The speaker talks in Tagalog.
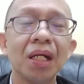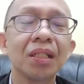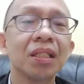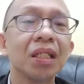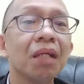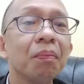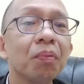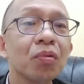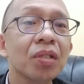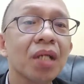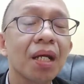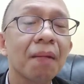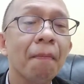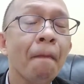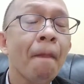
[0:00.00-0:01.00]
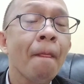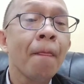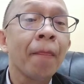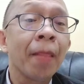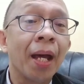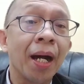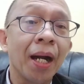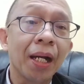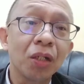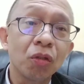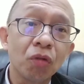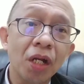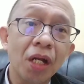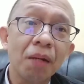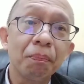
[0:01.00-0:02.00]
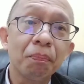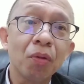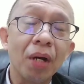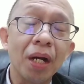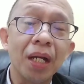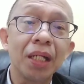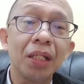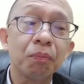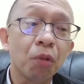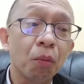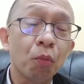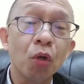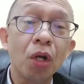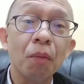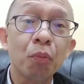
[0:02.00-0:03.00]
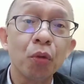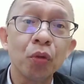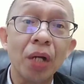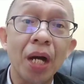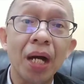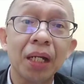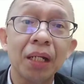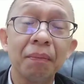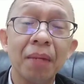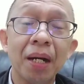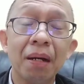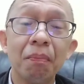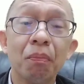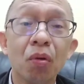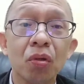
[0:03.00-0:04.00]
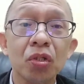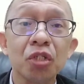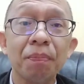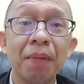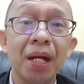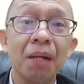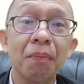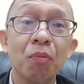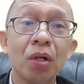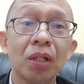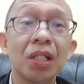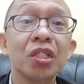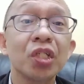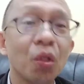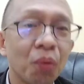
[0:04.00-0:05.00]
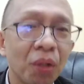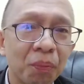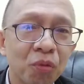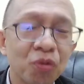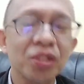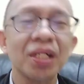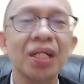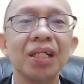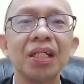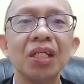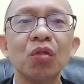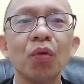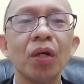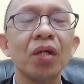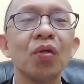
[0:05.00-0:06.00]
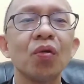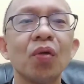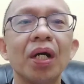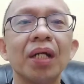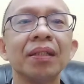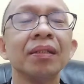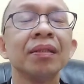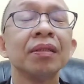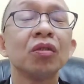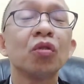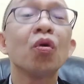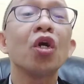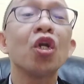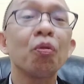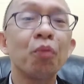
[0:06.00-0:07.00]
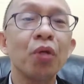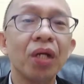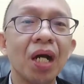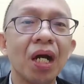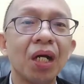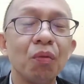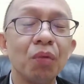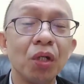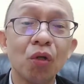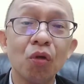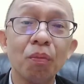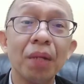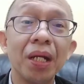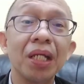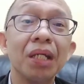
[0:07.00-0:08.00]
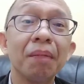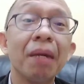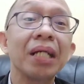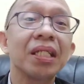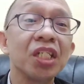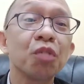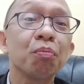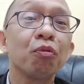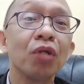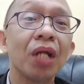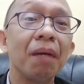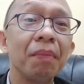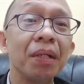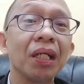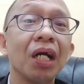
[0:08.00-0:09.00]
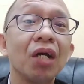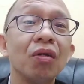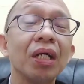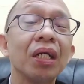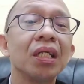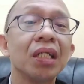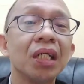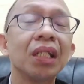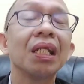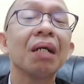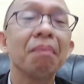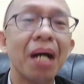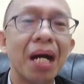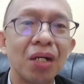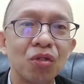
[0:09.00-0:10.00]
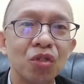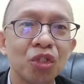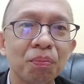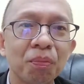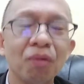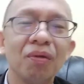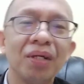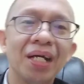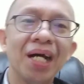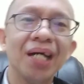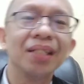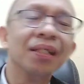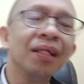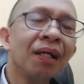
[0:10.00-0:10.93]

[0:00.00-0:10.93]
Sige po sir, uh, ganito na lang po ay ah, inform ko lang po yung aking mga boss para po at least awin po siya nandito kayo at kung ano po yung gagawin ko may ma-assist po namin kayo ng higit na maayos po yan